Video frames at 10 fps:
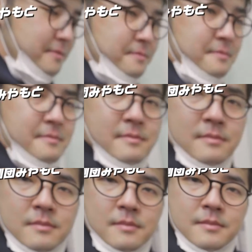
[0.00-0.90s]
い、はい、あ
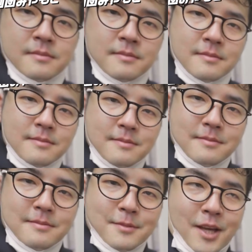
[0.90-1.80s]
ちっちゃい
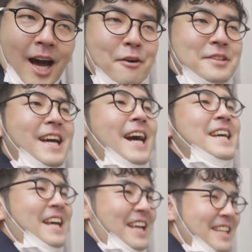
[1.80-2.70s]
ハンバーガー顔でか
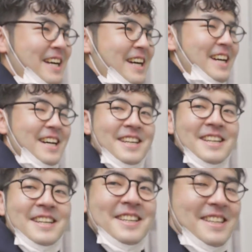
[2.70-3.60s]
いからやだから
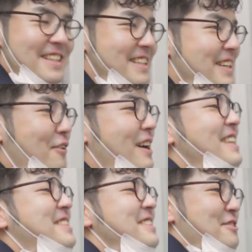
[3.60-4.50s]
お
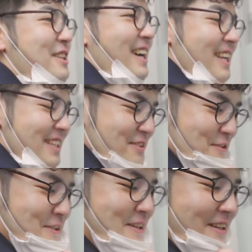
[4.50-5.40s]
かしいでしょだから
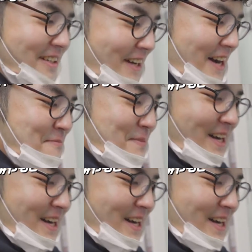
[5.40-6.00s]
ハン